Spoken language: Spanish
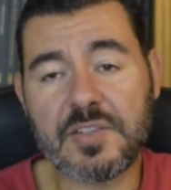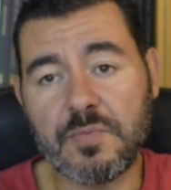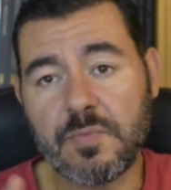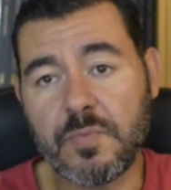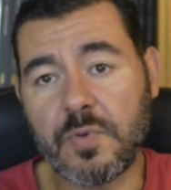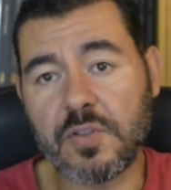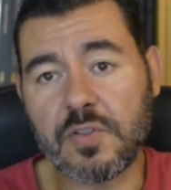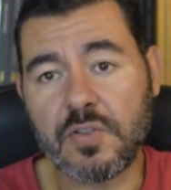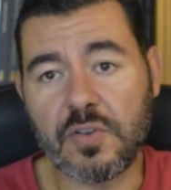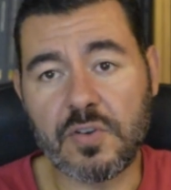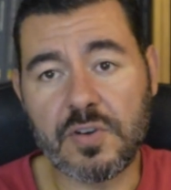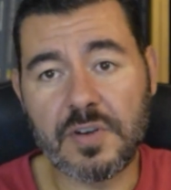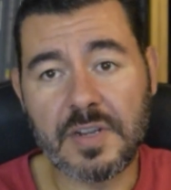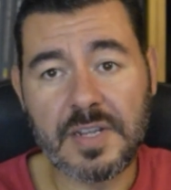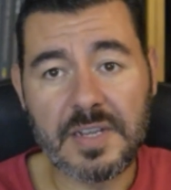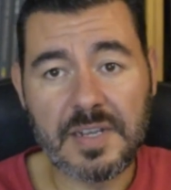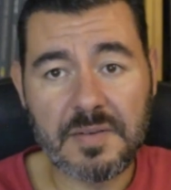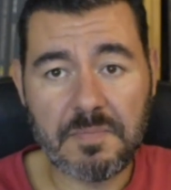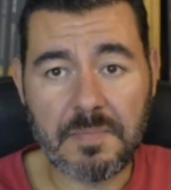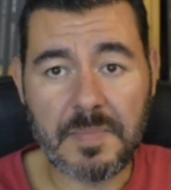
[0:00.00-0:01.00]
John Bolton,
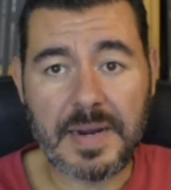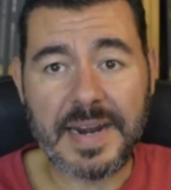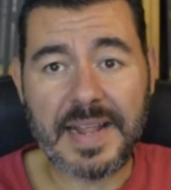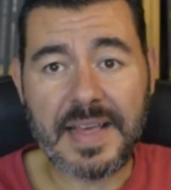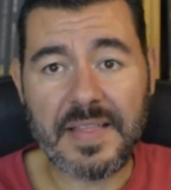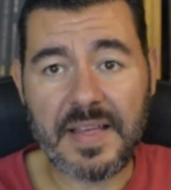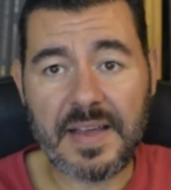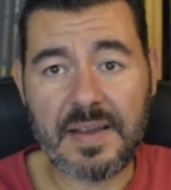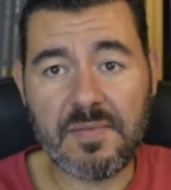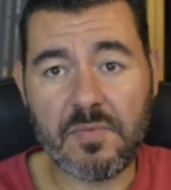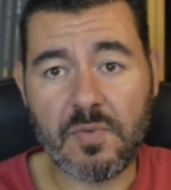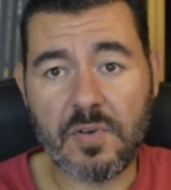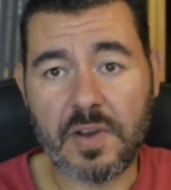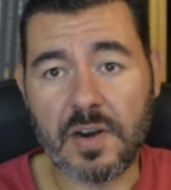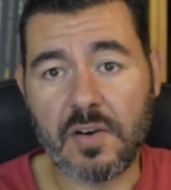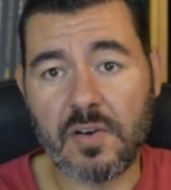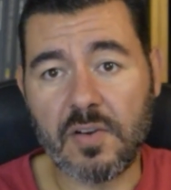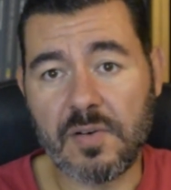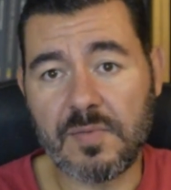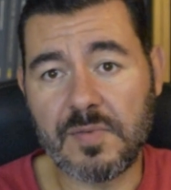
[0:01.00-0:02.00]
Marada,
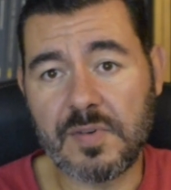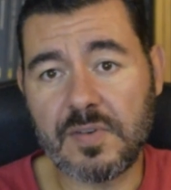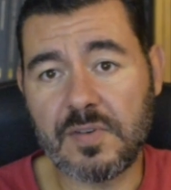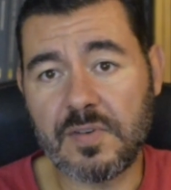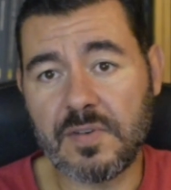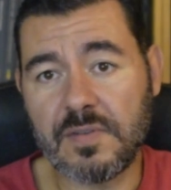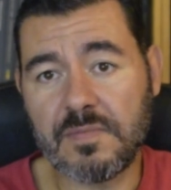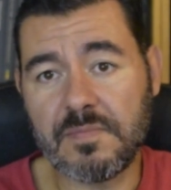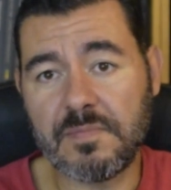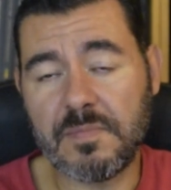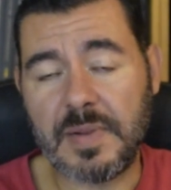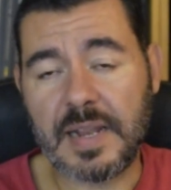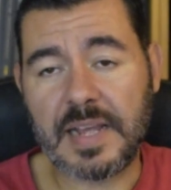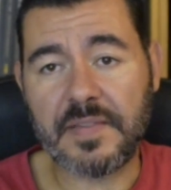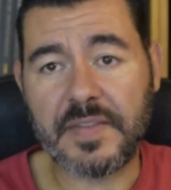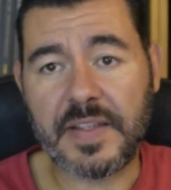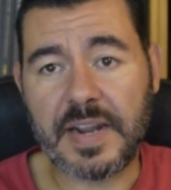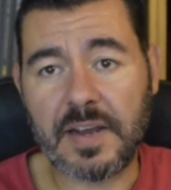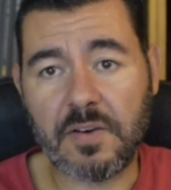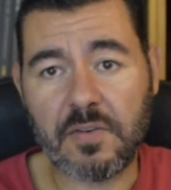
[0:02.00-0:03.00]
Mujer Lomo, Black
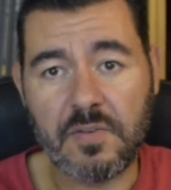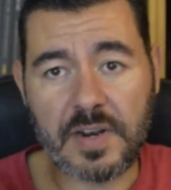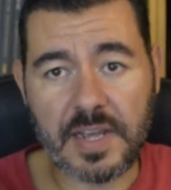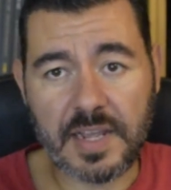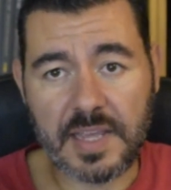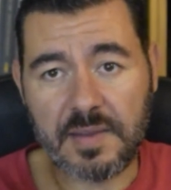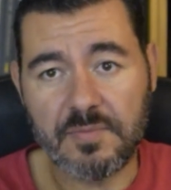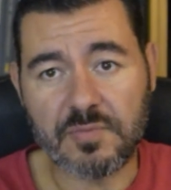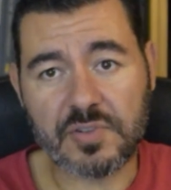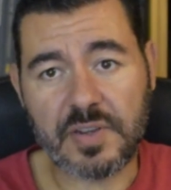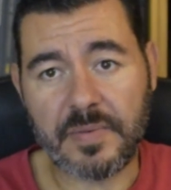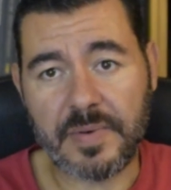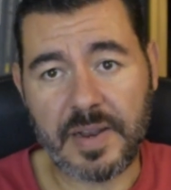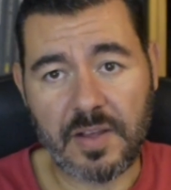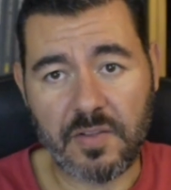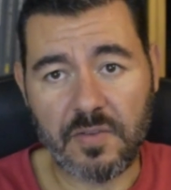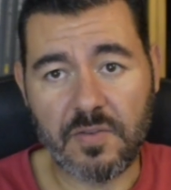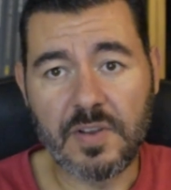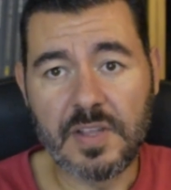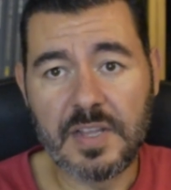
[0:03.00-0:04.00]
Dragon, aquí hemos
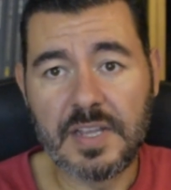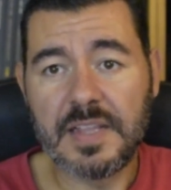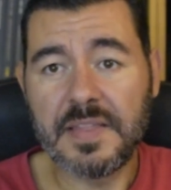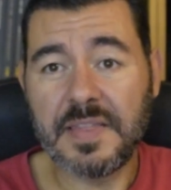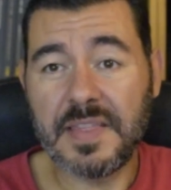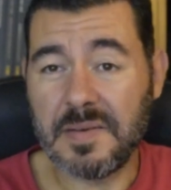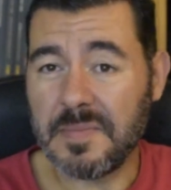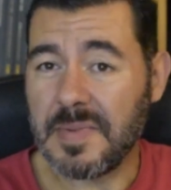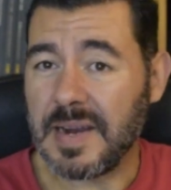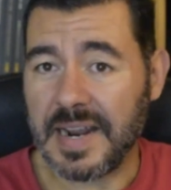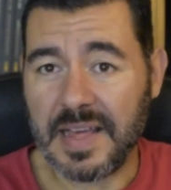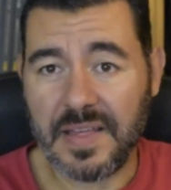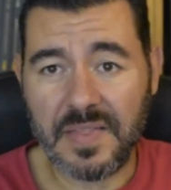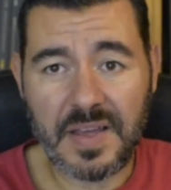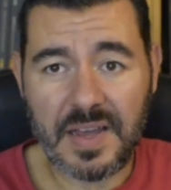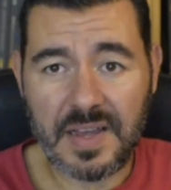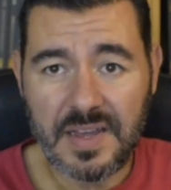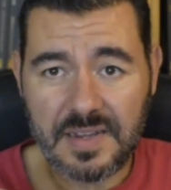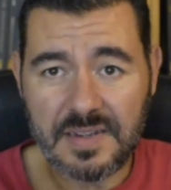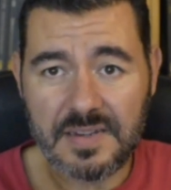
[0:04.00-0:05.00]
hablado de
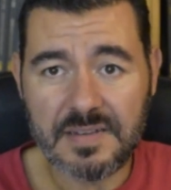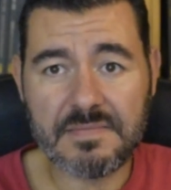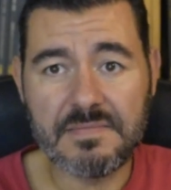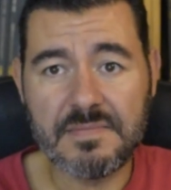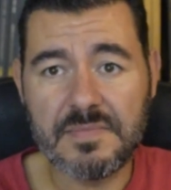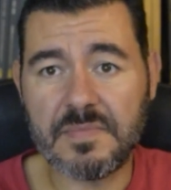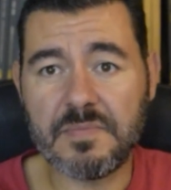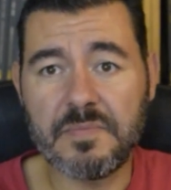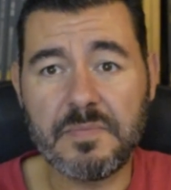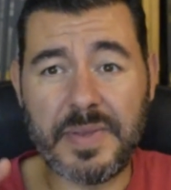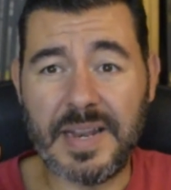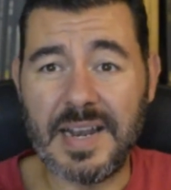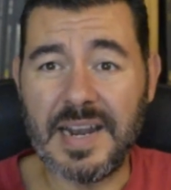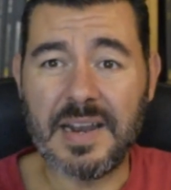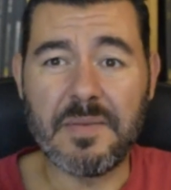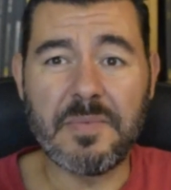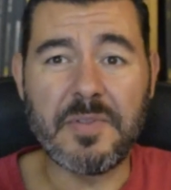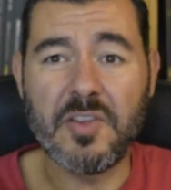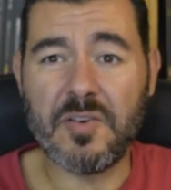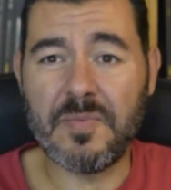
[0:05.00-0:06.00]
Marada,
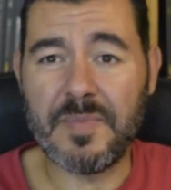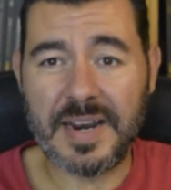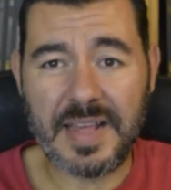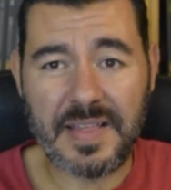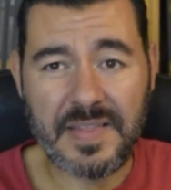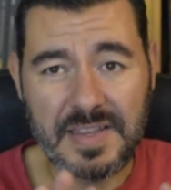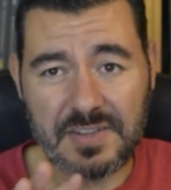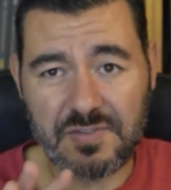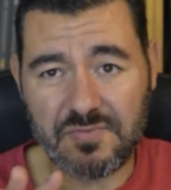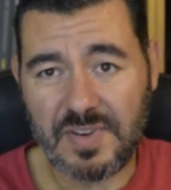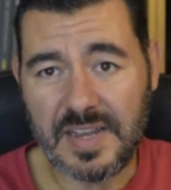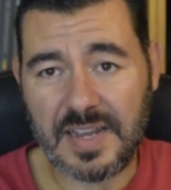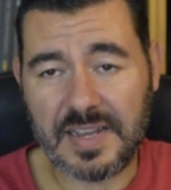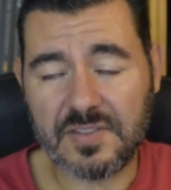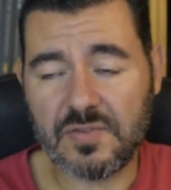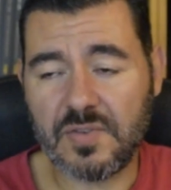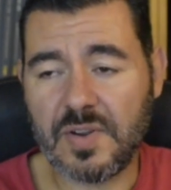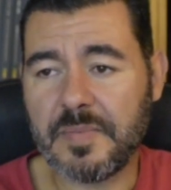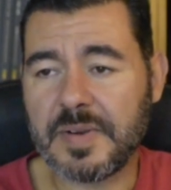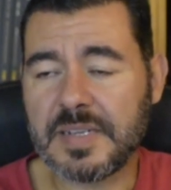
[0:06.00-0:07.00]
viral el vídeo de Marada, que es una,
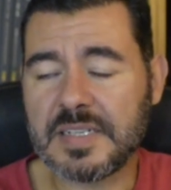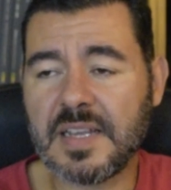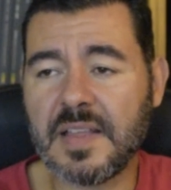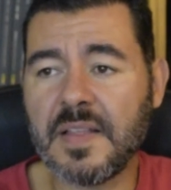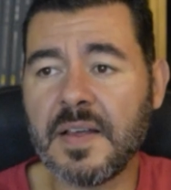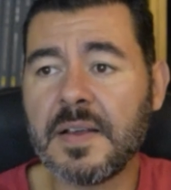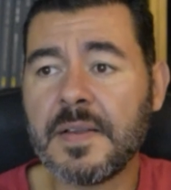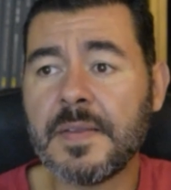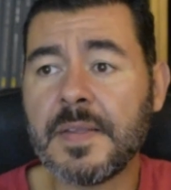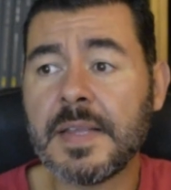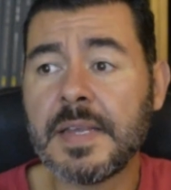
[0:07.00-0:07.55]
es una pasada.